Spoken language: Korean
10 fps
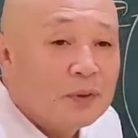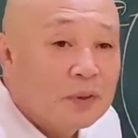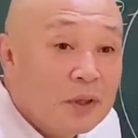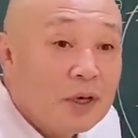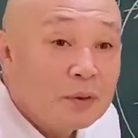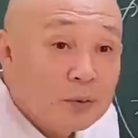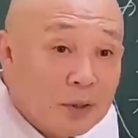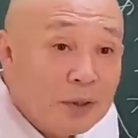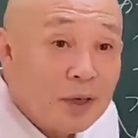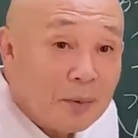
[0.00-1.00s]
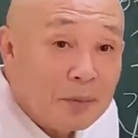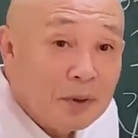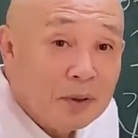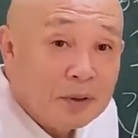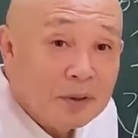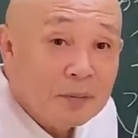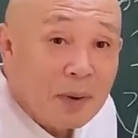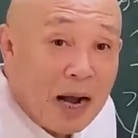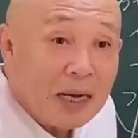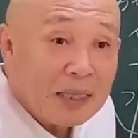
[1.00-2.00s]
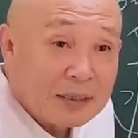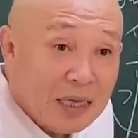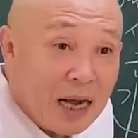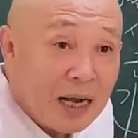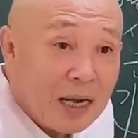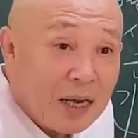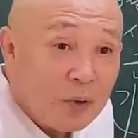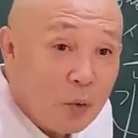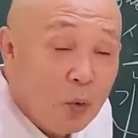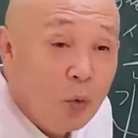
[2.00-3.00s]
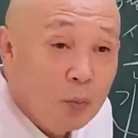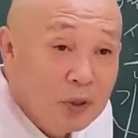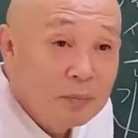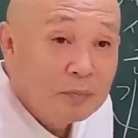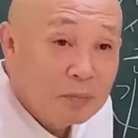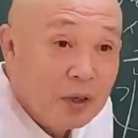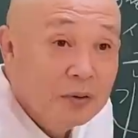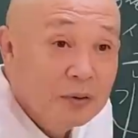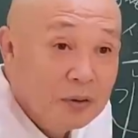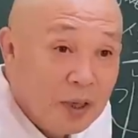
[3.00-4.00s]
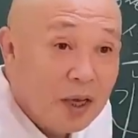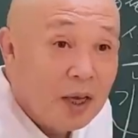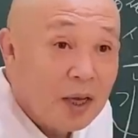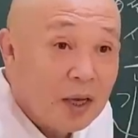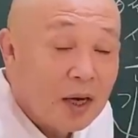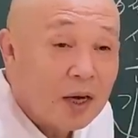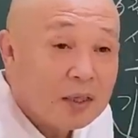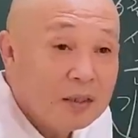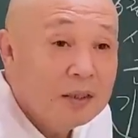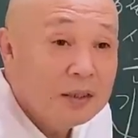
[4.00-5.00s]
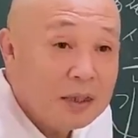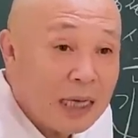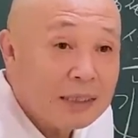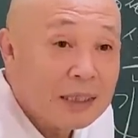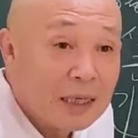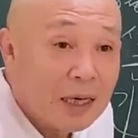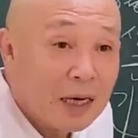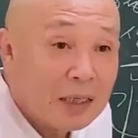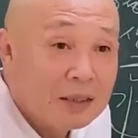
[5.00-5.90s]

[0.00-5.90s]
인간으로 태어나면 이게 망상, 고민, 번뇌가 끊이지 않잖아.